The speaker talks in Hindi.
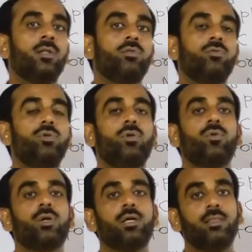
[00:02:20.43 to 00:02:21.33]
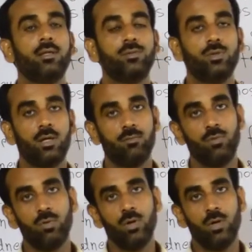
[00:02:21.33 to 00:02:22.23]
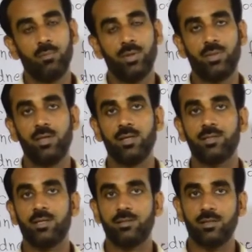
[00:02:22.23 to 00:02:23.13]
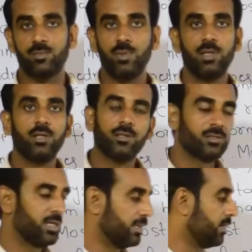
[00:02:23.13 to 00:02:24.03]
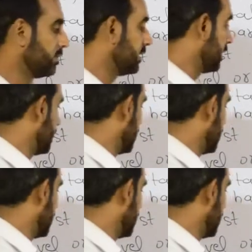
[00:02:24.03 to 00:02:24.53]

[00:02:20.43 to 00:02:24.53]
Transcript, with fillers: तो उन लोगों के अंदर जो है वो पथरी के चांसेस भी ज़्यादा हो जाते